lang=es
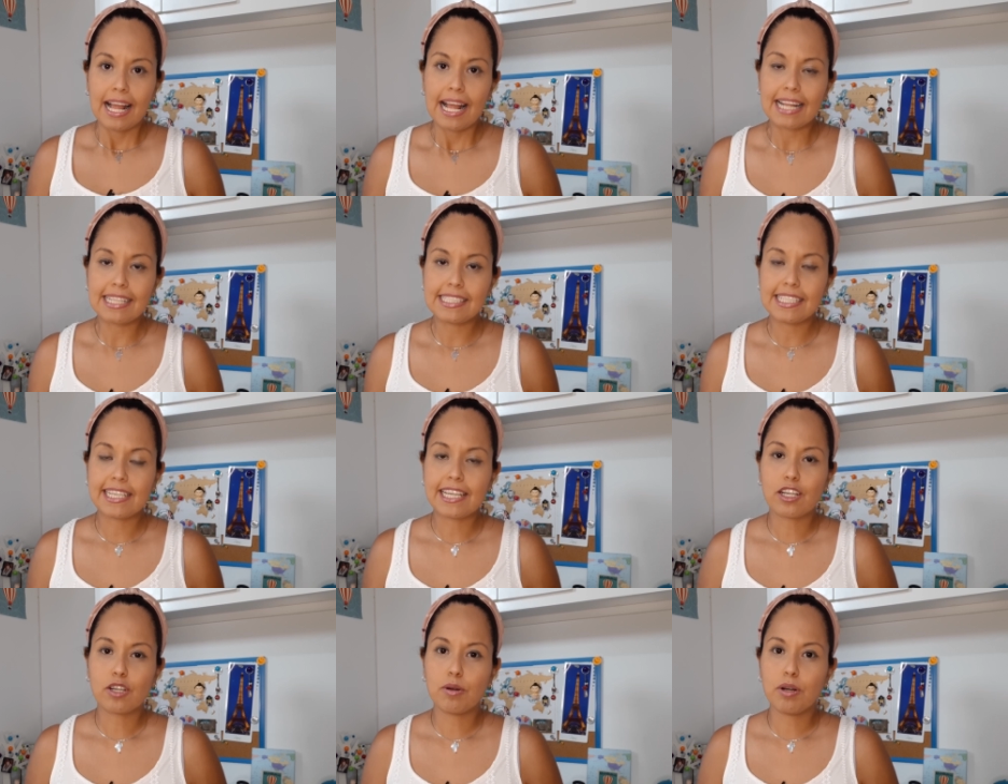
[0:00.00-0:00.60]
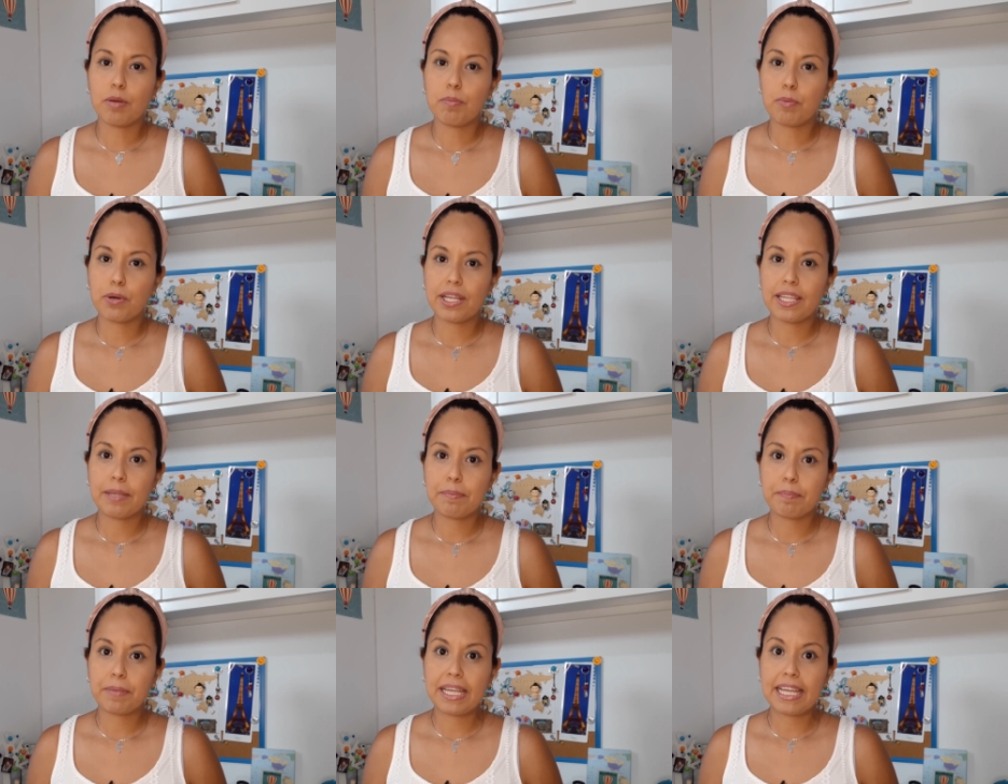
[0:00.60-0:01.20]
Así que como
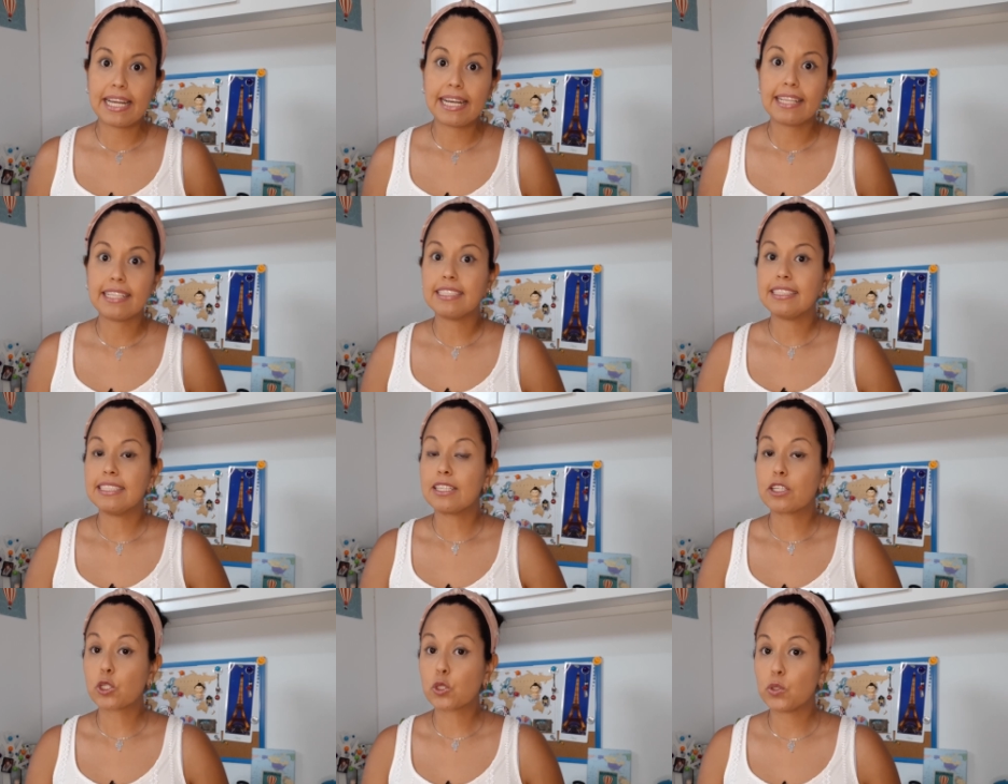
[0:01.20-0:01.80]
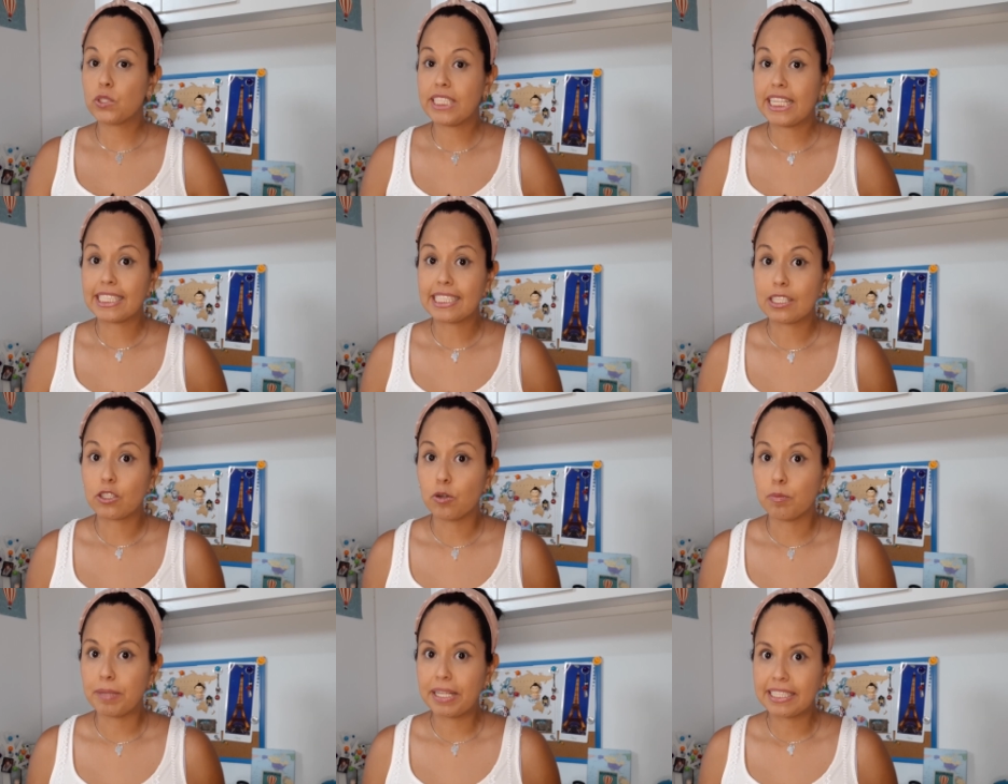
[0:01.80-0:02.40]
pueden ver, Rusia
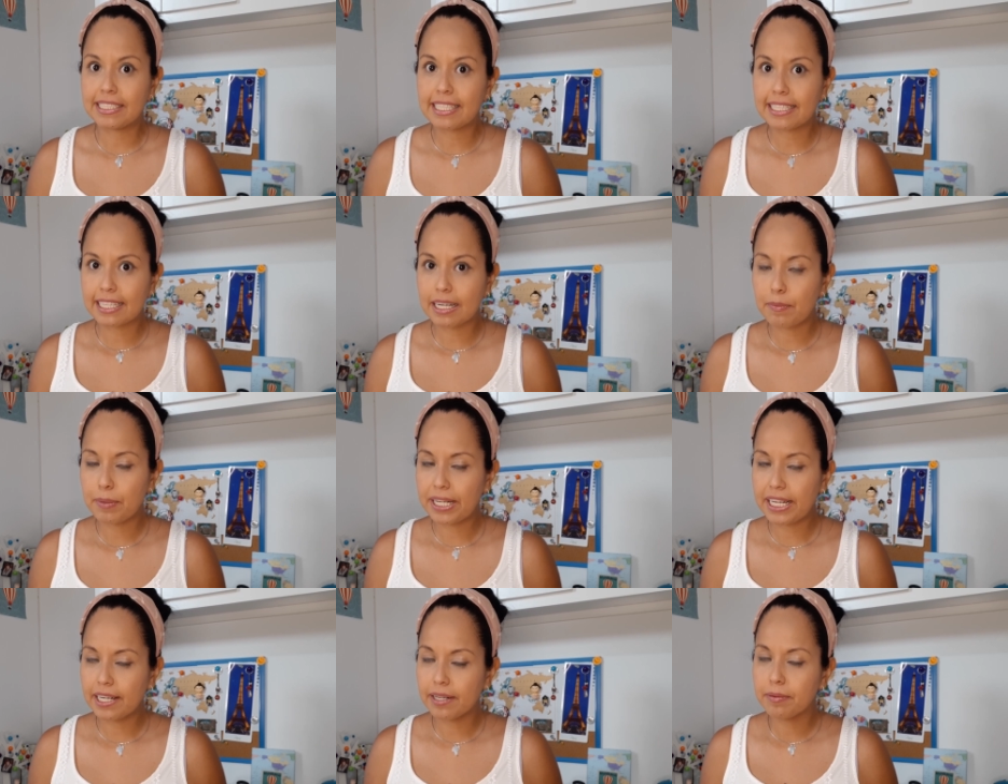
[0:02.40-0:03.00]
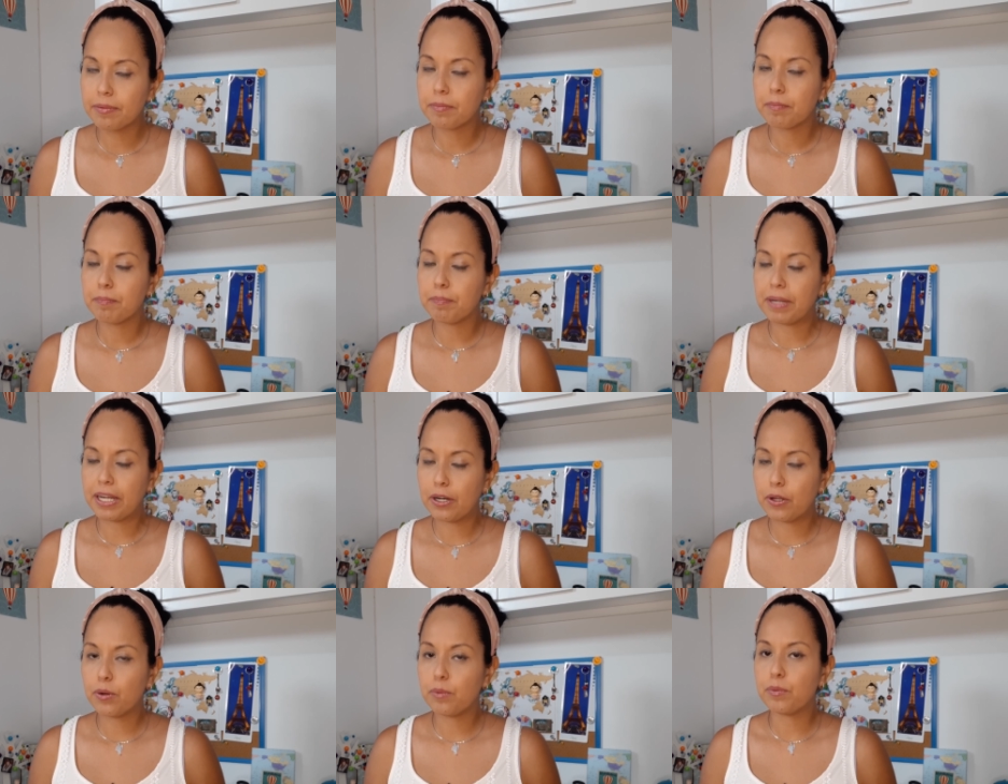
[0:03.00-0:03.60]
se comienza a reabrir,
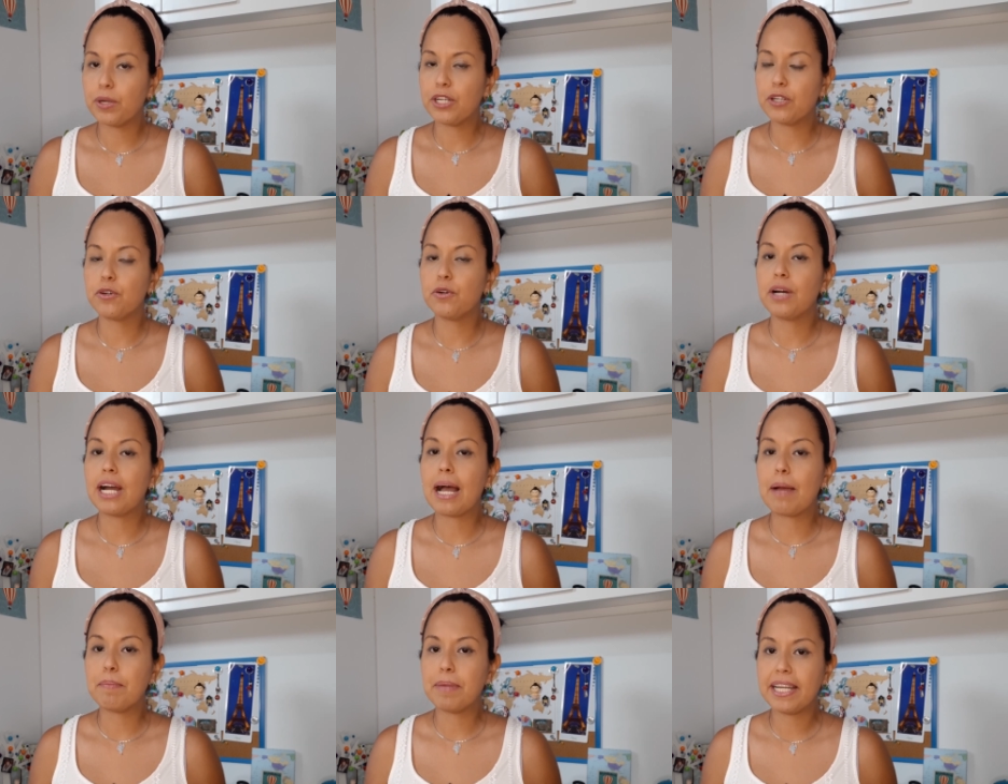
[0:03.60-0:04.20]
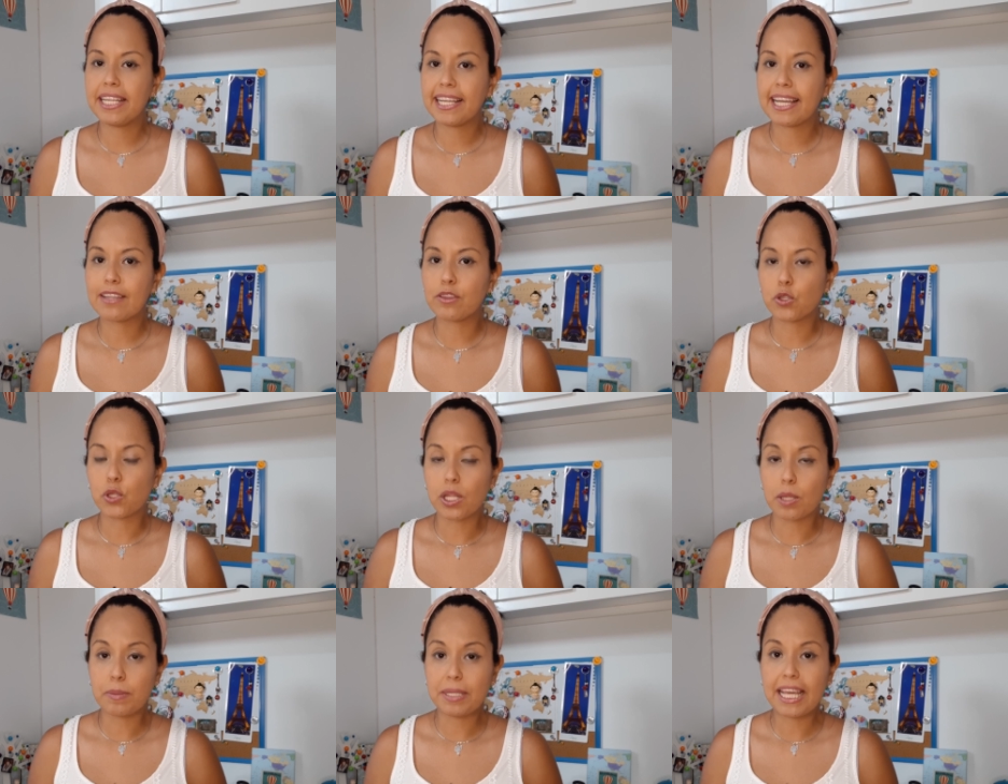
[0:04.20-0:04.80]
pero bueno, América
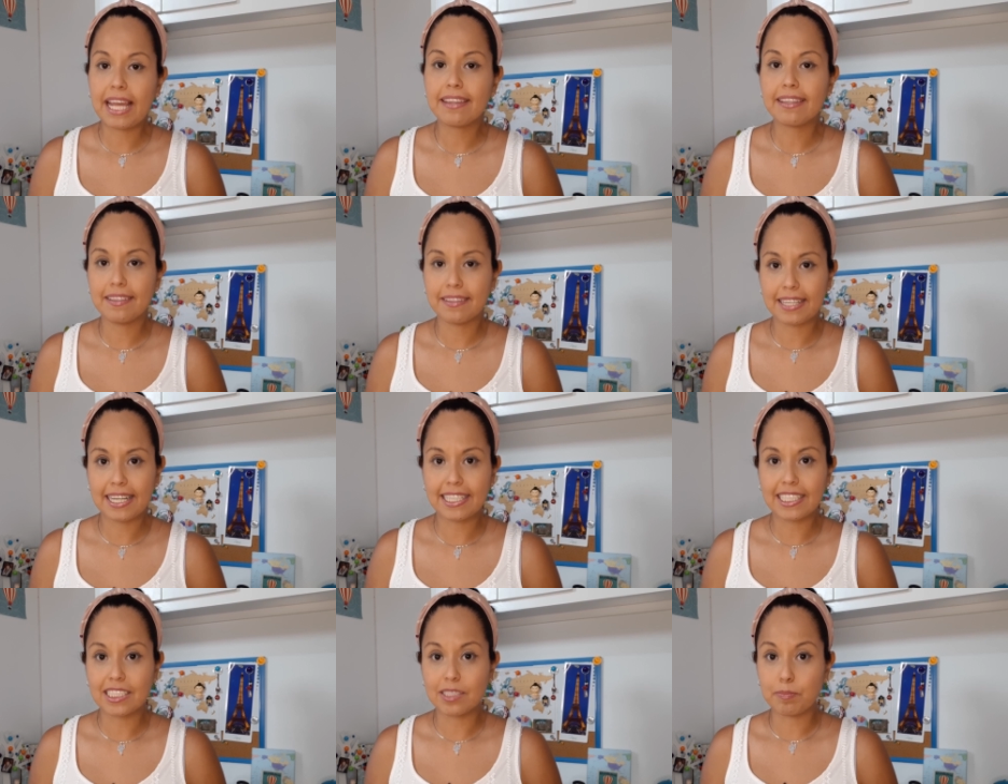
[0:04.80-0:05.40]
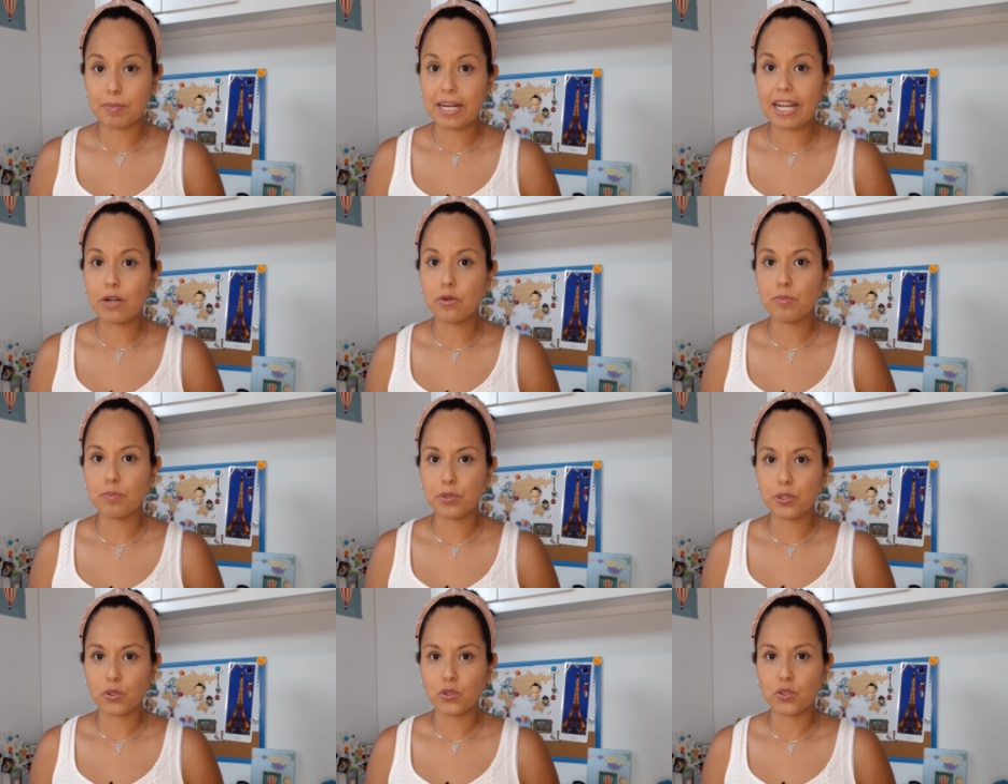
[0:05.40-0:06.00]
todavía tendrá que
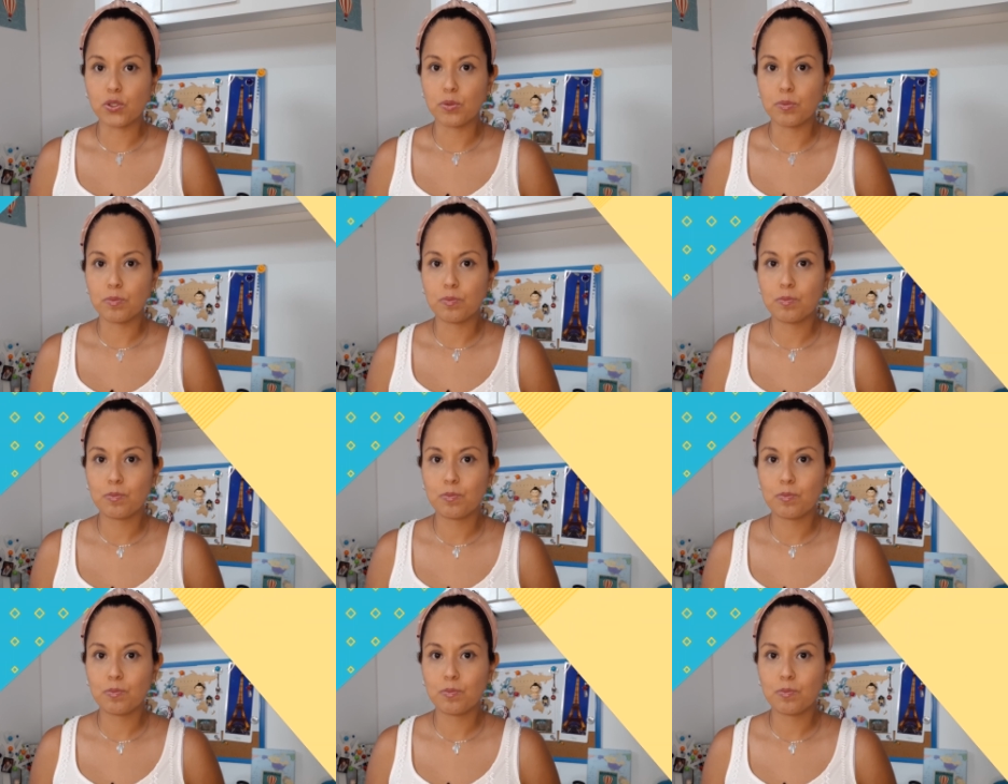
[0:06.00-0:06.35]
esperar un poco.